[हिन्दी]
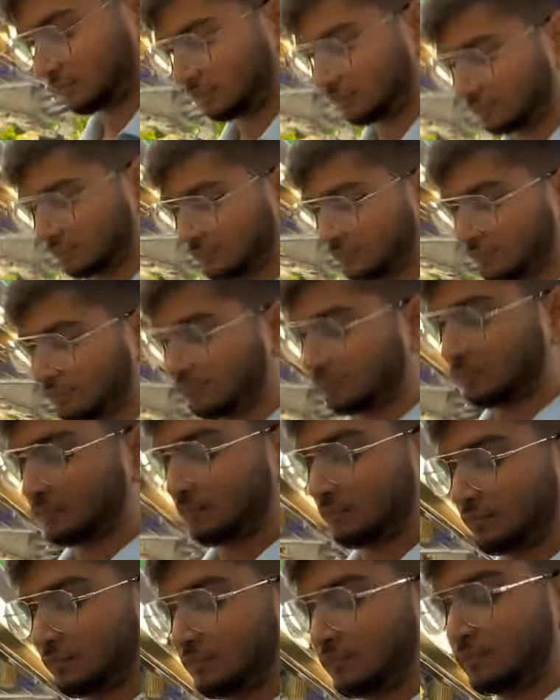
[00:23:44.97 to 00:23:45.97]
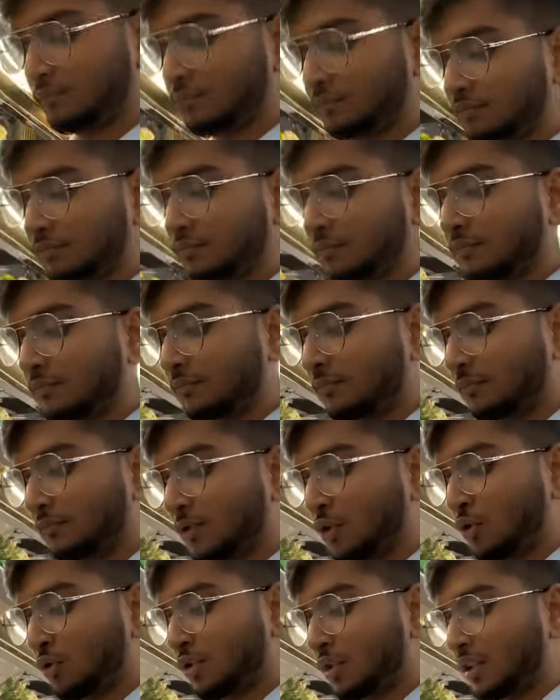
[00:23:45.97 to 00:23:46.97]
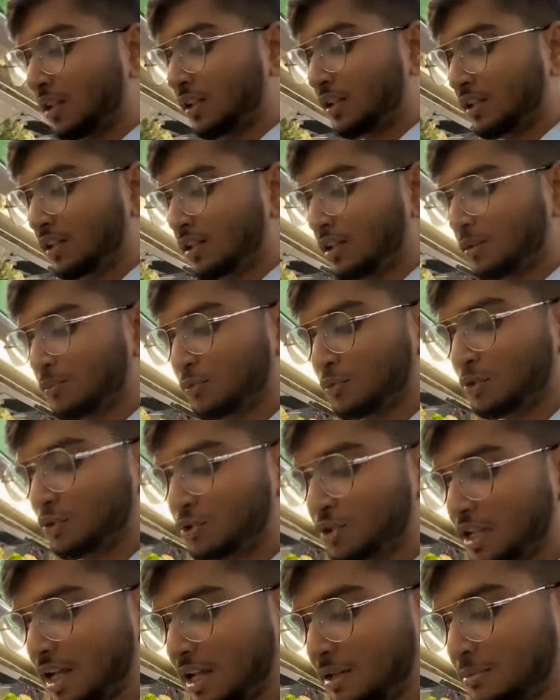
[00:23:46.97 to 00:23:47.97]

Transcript: अदरक हम क्यों ले रहे हैं चाय बना लेंगे हमको चाय